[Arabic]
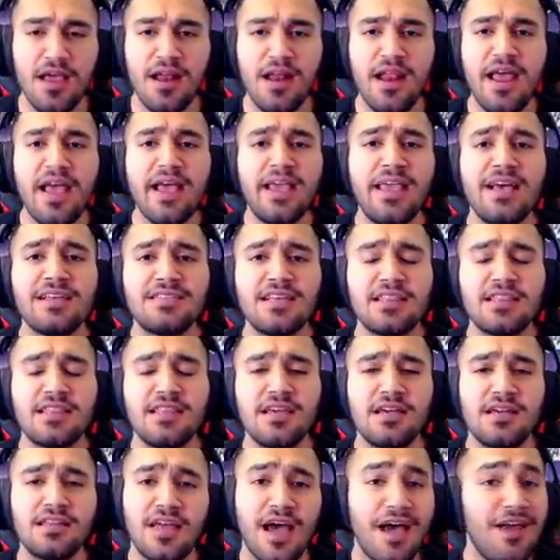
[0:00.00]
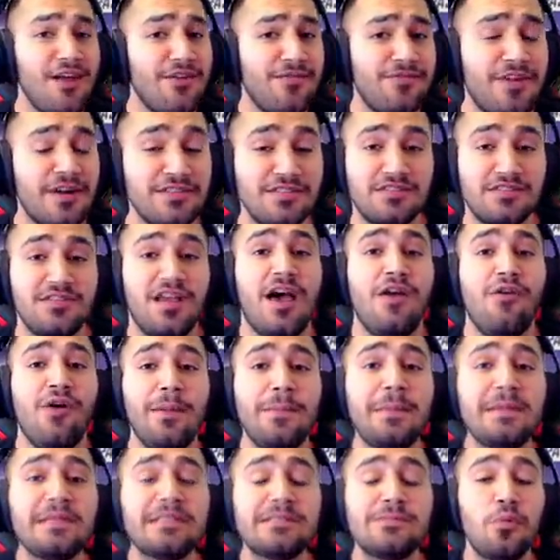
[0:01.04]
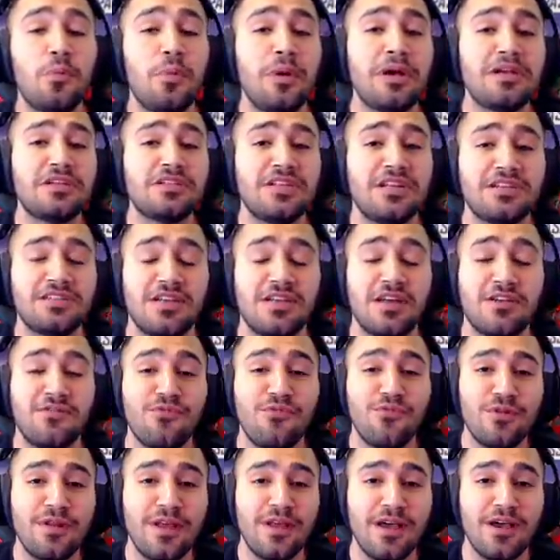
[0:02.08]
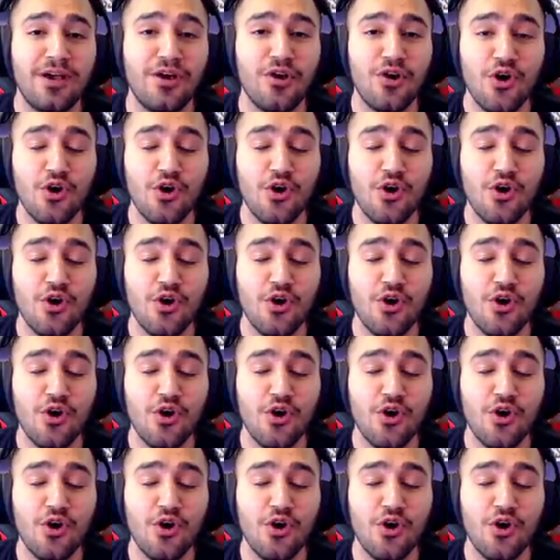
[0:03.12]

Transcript: لكن اساطير تعالوا فرش تعالوا على البث مباشر شرفونا